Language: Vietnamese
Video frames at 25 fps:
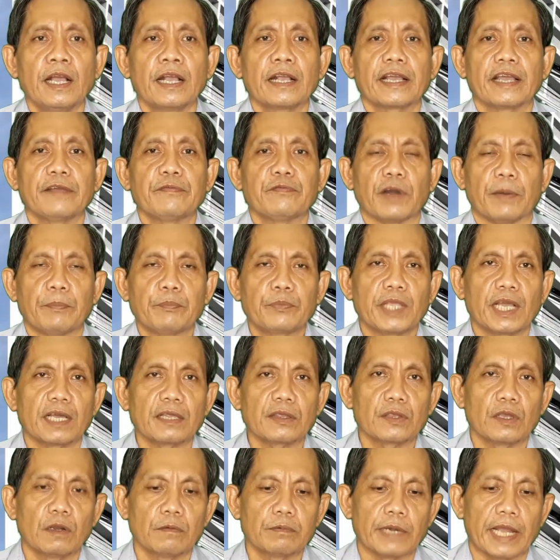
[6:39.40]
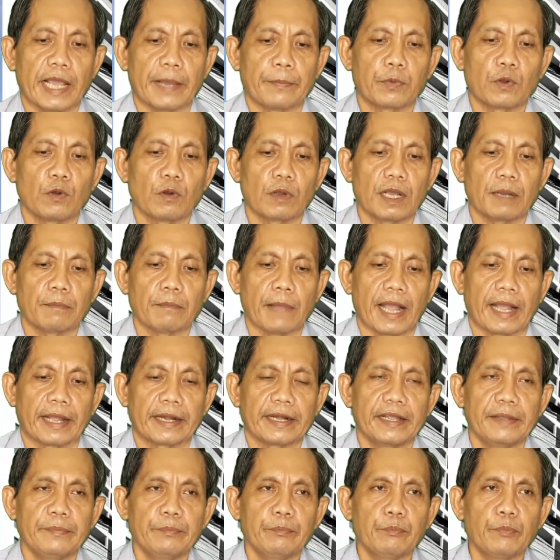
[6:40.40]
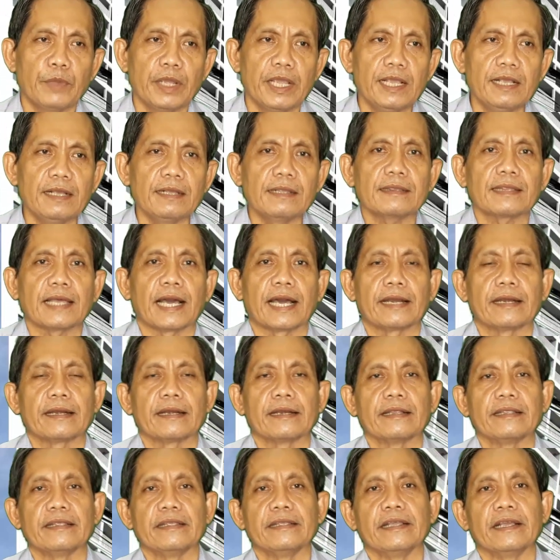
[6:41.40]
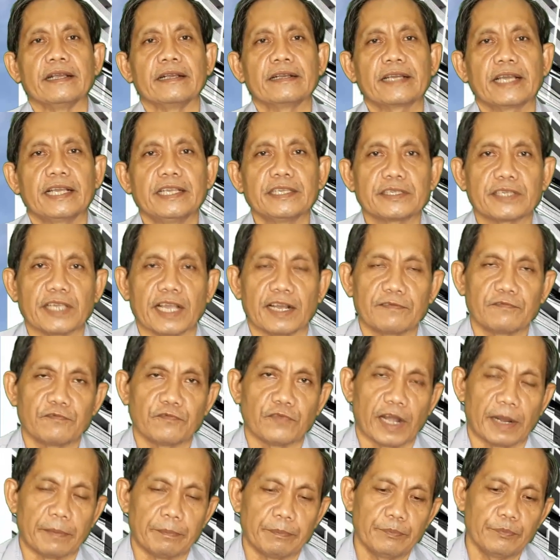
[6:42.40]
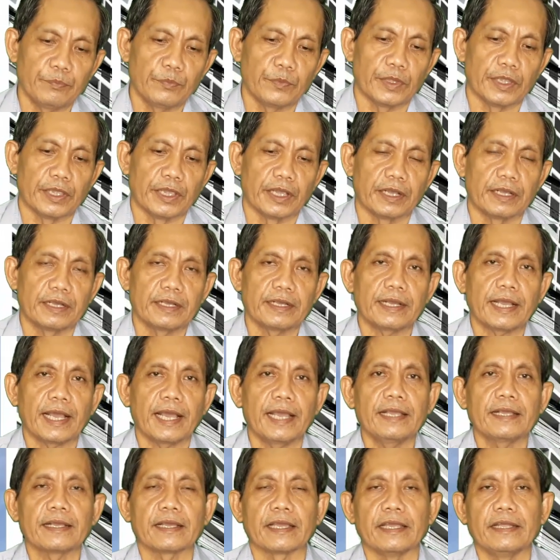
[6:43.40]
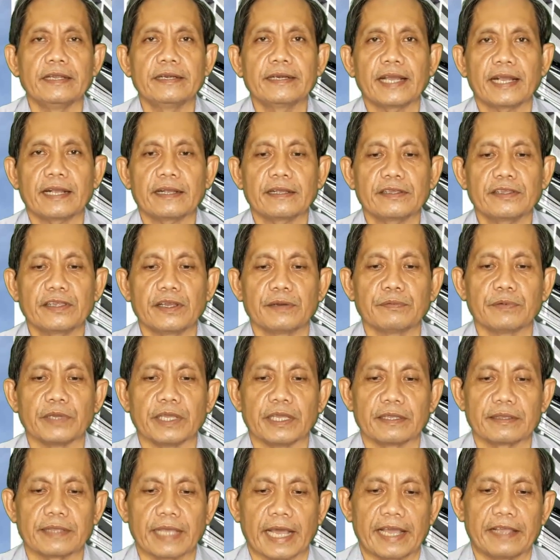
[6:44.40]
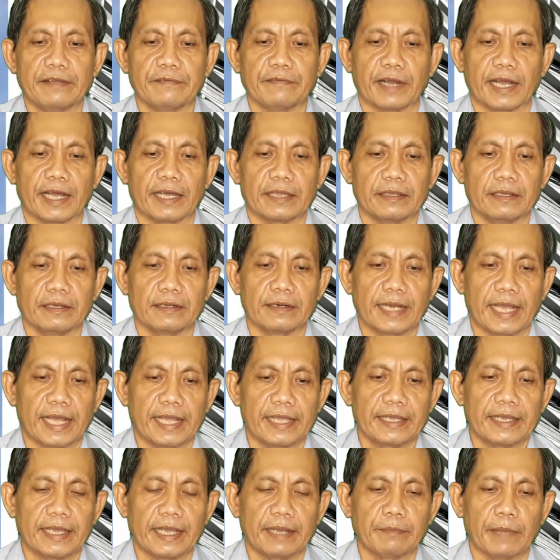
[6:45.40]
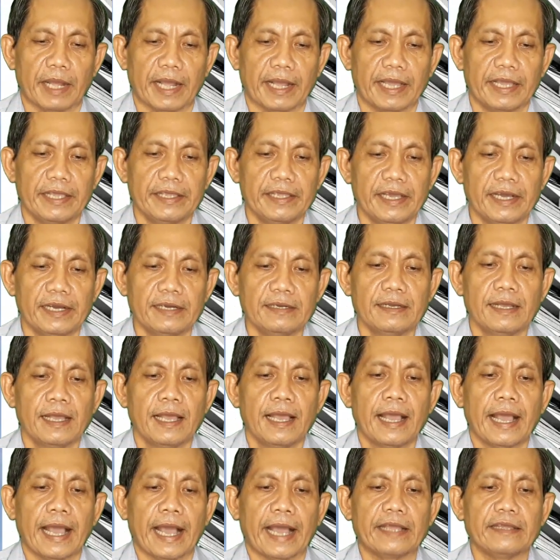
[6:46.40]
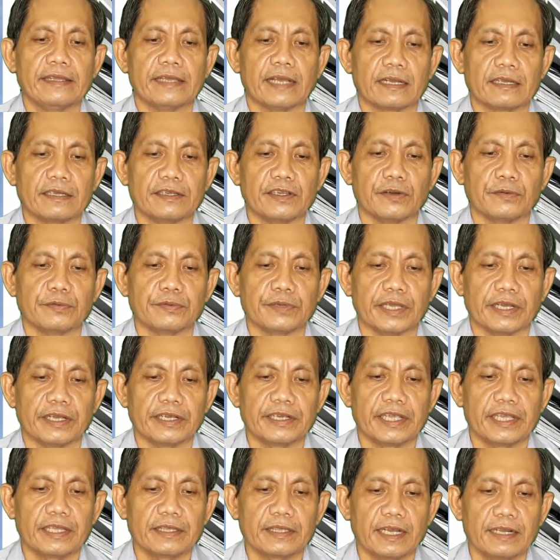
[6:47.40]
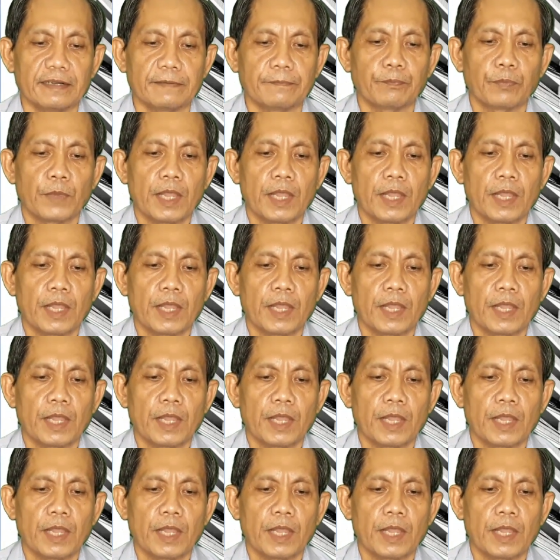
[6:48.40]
cái phẩm chất tốt đẹp của các bạn để biến thành những cái sản phẩm những cái kỹ năng trong hiện tại và tương lai các bạn hãy nhớ hãy vận dụng những kiến thức